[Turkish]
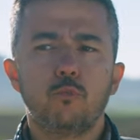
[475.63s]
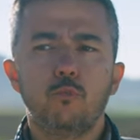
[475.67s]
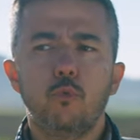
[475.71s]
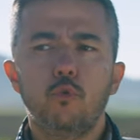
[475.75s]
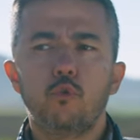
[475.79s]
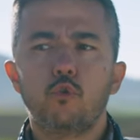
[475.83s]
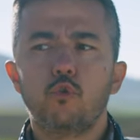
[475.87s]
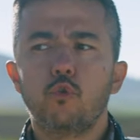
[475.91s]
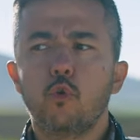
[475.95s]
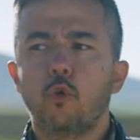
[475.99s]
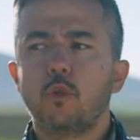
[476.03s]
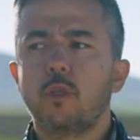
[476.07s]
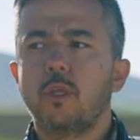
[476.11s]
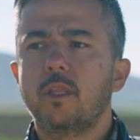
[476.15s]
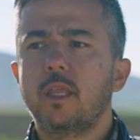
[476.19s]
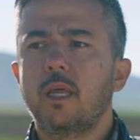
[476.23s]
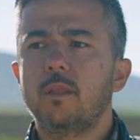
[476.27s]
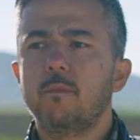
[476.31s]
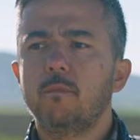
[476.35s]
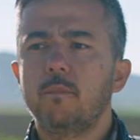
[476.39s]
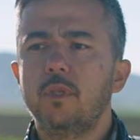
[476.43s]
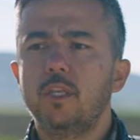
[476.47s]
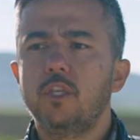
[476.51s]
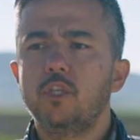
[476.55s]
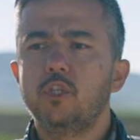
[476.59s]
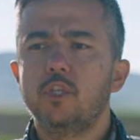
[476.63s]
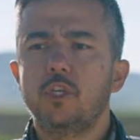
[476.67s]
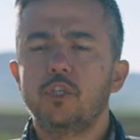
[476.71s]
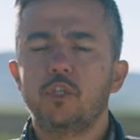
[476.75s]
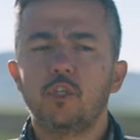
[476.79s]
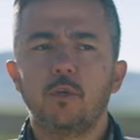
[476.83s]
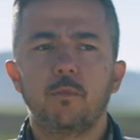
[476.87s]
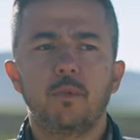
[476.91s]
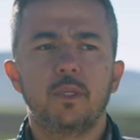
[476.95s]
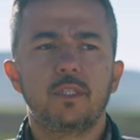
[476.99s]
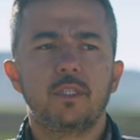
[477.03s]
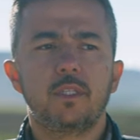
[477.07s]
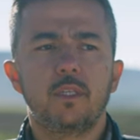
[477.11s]
Bu 3 noktadan birinci
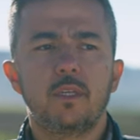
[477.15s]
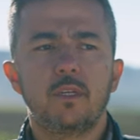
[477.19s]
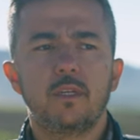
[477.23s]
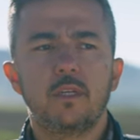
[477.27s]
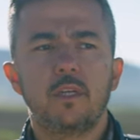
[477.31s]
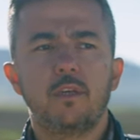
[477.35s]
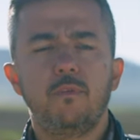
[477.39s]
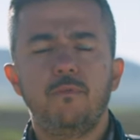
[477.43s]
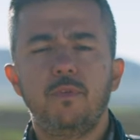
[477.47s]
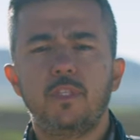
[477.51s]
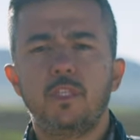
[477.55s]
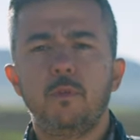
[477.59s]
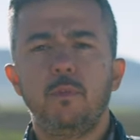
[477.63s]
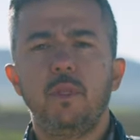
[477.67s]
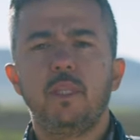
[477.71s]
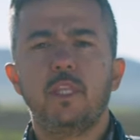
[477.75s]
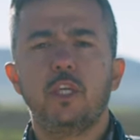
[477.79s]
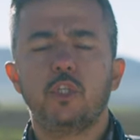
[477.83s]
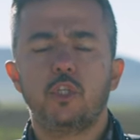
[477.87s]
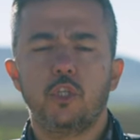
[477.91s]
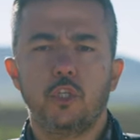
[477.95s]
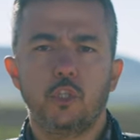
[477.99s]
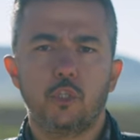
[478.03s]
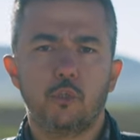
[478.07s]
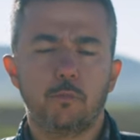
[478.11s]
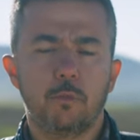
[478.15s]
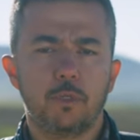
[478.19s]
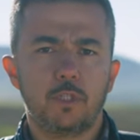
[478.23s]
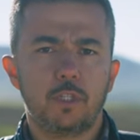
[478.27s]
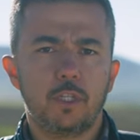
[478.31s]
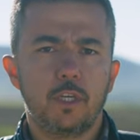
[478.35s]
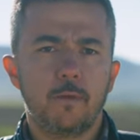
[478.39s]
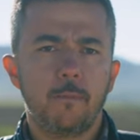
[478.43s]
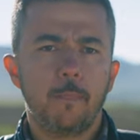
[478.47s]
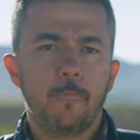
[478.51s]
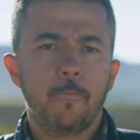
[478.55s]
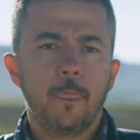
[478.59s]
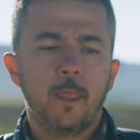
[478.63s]
aşaması e, fizibilite
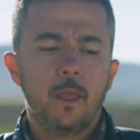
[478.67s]
çalışması.